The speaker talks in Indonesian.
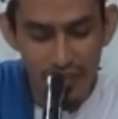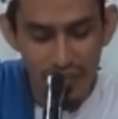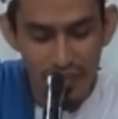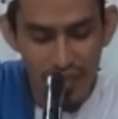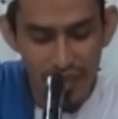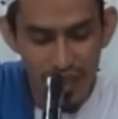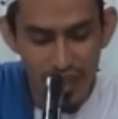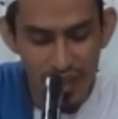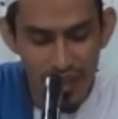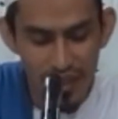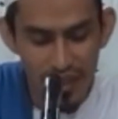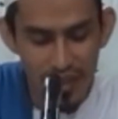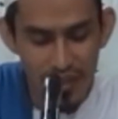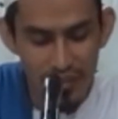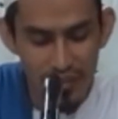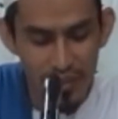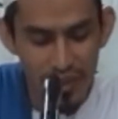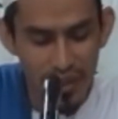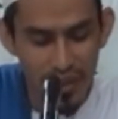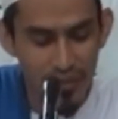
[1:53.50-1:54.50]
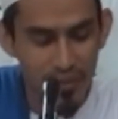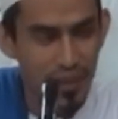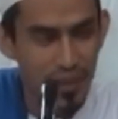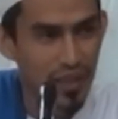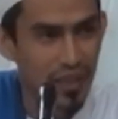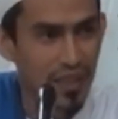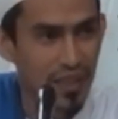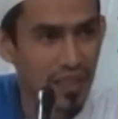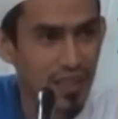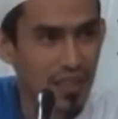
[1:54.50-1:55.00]
jangan sampai apa
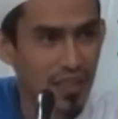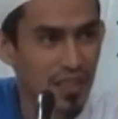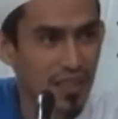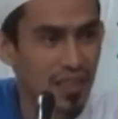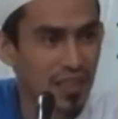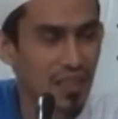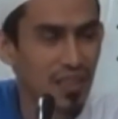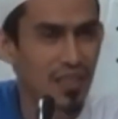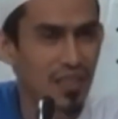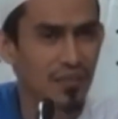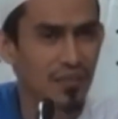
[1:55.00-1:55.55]
niat kita